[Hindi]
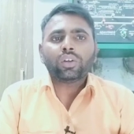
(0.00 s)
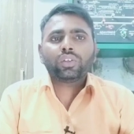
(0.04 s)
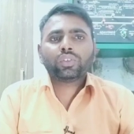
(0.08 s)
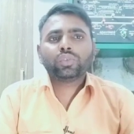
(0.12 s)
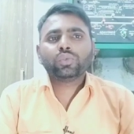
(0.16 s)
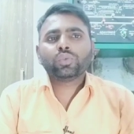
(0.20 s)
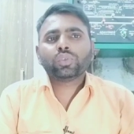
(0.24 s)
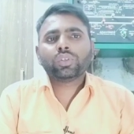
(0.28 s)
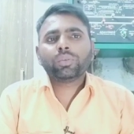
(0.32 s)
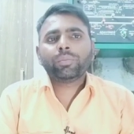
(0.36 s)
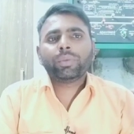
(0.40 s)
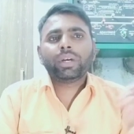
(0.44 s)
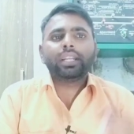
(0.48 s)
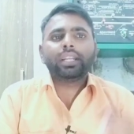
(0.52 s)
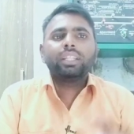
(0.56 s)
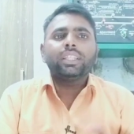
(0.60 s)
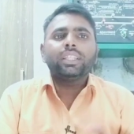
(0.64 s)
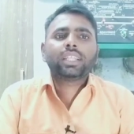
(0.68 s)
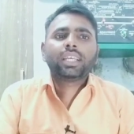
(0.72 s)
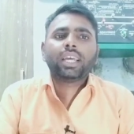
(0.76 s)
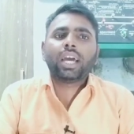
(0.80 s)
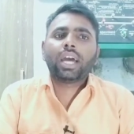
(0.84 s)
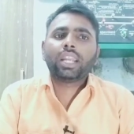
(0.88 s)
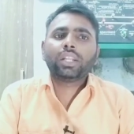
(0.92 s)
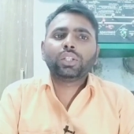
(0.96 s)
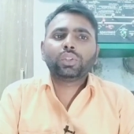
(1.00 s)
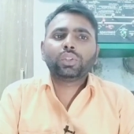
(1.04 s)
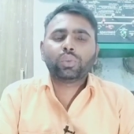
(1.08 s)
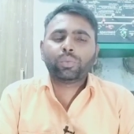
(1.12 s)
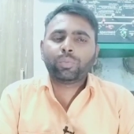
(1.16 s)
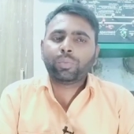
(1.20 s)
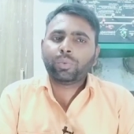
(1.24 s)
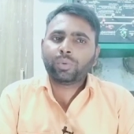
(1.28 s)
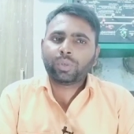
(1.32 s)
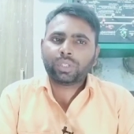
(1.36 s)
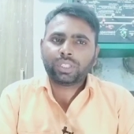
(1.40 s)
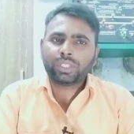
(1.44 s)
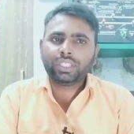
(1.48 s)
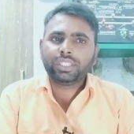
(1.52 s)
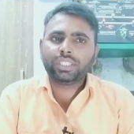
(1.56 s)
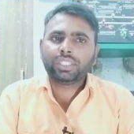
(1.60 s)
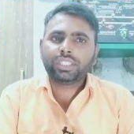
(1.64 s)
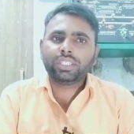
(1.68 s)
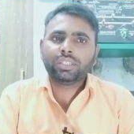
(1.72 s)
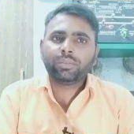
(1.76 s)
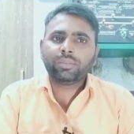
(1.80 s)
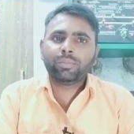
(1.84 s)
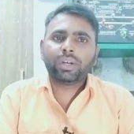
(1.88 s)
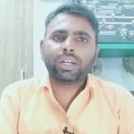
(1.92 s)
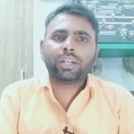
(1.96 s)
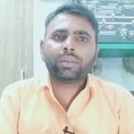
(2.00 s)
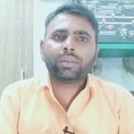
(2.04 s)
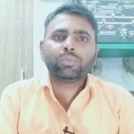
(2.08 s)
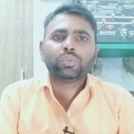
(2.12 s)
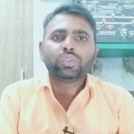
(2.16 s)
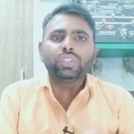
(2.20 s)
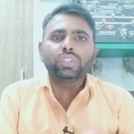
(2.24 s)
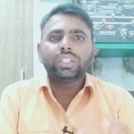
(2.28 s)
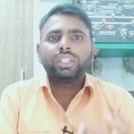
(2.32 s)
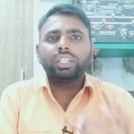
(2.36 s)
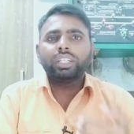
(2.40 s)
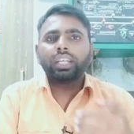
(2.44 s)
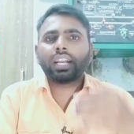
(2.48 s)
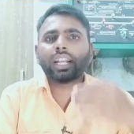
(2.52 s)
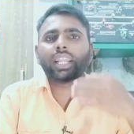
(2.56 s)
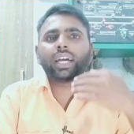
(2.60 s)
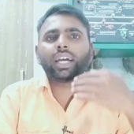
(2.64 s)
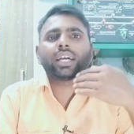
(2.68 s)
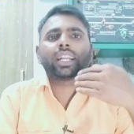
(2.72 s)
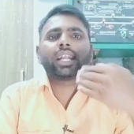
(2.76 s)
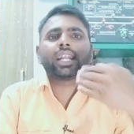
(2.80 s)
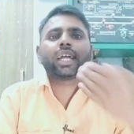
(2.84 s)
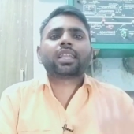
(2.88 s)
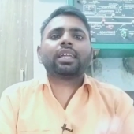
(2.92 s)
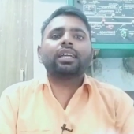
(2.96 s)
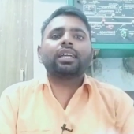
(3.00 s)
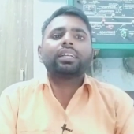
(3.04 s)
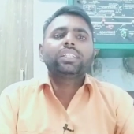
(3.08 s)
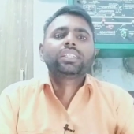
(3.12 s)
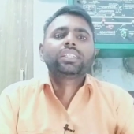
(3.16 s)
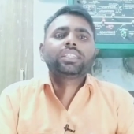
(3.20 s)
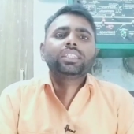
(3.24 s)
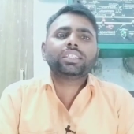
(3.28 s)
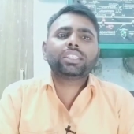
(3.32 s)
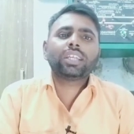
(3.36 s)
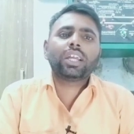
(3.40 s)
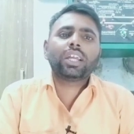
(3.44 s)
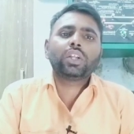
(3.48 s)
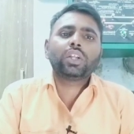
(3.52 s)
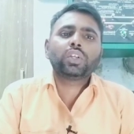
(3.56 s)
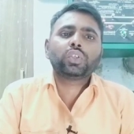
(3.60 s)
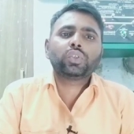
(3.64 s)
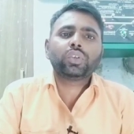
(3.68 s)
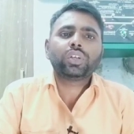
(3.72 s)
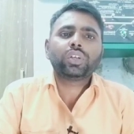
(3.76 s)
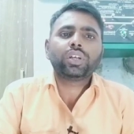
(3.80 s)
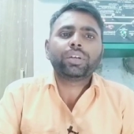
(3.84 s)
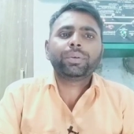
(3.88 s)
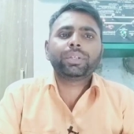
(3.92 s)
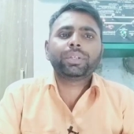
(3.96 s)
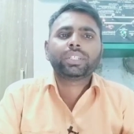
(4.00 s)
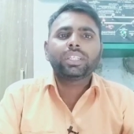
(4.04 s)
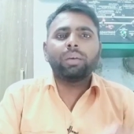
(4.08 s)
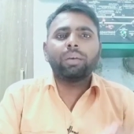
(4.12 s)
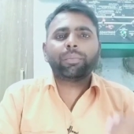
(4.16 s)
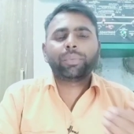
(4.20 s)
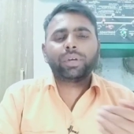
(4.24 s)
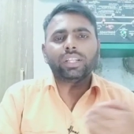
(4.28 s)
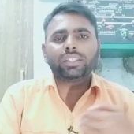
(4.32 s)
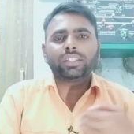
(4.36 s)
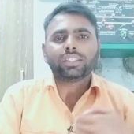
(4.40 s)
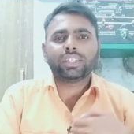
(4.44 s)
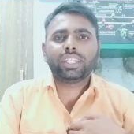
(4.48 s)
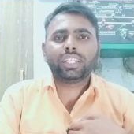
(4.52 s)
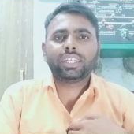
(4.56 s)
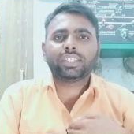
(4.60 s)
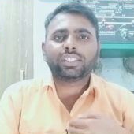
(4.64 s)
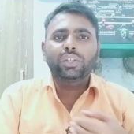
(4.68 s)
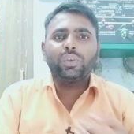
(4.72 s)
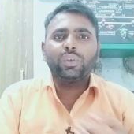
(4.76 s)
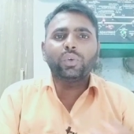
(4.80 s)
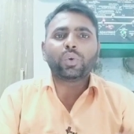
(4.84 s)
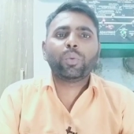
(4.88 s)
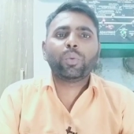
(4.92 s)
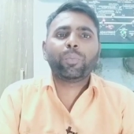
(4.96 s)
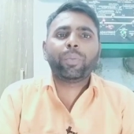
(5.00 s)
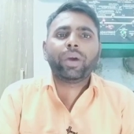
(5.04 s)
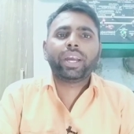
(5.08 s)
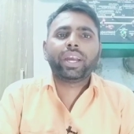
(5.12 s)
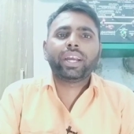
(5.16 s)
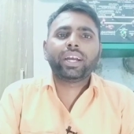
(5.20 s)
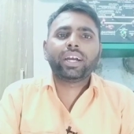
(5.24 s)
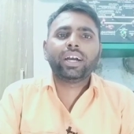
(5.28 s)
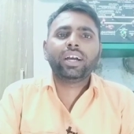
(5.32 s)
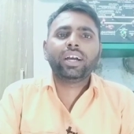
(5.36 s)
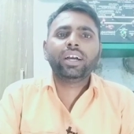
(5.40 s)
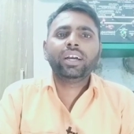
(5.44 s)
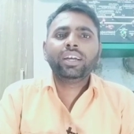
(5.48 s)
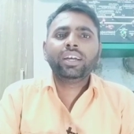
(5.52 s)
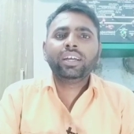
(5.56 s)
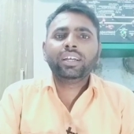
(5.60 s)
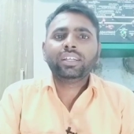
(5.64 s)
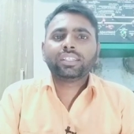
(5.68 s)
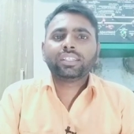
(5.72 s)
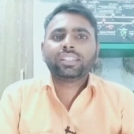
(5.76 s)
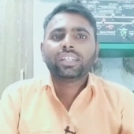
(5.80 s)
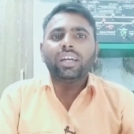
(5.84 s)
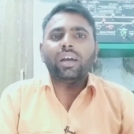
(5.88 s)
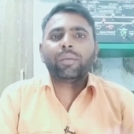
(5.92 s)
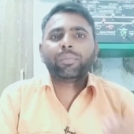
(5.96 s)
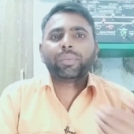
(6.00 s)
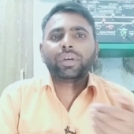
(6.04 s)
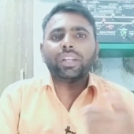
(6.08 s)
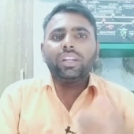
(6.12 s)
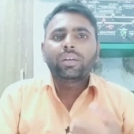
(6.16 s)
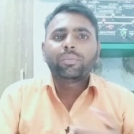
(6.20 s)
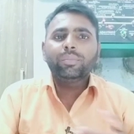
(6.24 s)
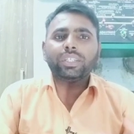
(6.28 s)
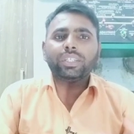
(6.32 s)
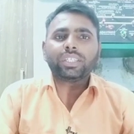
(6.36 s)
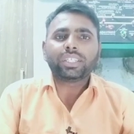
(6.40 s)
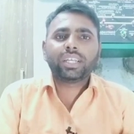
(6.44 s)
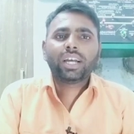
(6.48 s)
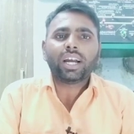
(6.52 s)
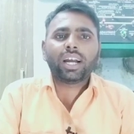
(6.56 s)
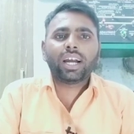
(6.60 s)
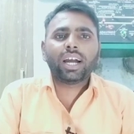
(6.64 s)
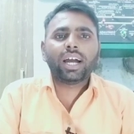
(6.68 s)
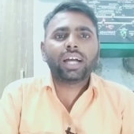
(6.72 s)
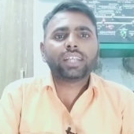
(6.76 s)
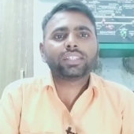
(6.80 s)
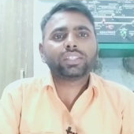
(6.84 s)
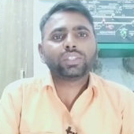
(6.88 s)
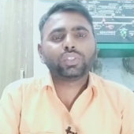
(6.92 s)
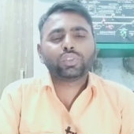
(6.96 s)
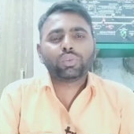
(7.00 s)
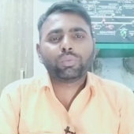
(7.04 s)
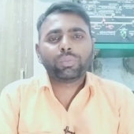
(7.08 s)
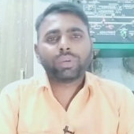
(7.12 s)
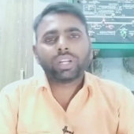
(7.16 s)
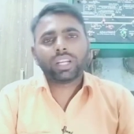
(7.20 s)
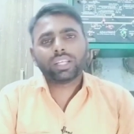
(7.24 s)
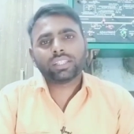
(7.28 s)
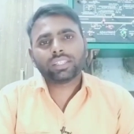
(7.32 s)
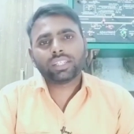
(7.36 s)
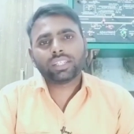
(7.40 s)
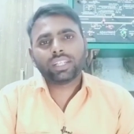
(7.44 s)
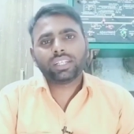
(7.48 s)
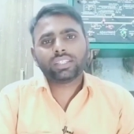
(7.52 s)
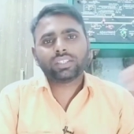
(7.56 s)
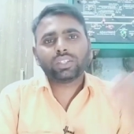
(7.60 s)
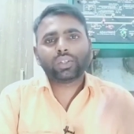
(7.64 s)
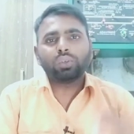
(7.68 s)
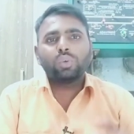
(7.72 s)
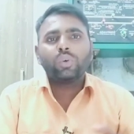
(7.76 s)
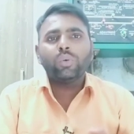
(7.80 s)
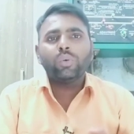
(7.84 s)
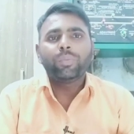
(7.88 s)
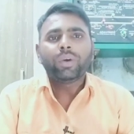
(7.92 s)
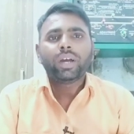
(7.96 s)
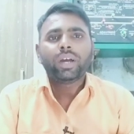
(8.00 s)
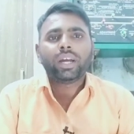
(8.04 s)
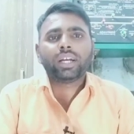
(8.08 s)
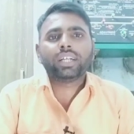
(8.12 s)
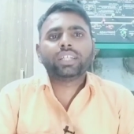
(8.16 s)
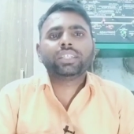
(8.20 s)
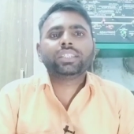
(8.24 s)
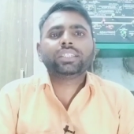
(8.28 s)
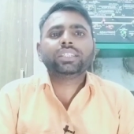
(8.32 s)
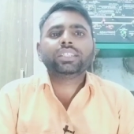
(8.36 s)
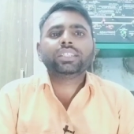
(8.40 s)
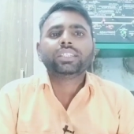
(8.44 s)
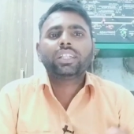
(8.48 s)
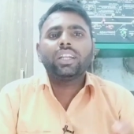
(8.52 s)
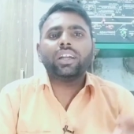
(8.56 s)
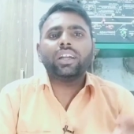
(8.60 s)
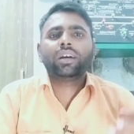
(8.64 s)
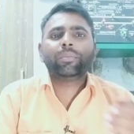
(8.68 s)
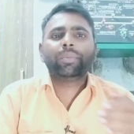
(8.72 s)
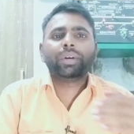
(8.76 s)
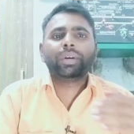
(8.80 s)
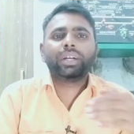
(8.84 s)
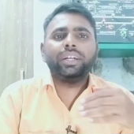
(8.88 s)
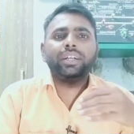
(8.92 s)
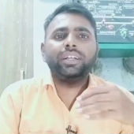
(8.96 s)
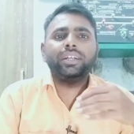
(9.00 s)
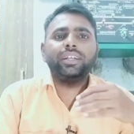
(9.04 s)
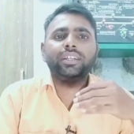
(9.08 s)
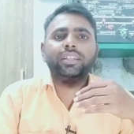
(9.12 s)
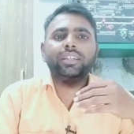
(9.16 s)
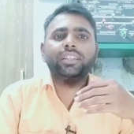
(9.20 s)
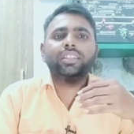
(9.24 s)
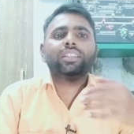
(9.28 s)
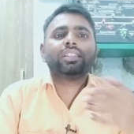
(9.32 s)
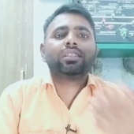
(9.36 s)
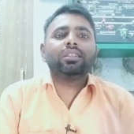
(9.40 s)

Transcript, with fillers: क्योंकि मैंने तैयारी तो की थी बट मुझे डर लग रहा था कि इतने सारे स्टूडेंट में क्या मेरा सिलेक्शन हो पाएगा क्या मेरा में क्या खास है जो मेरा सिलेक्शन हो पाएगा इसी तरह मैं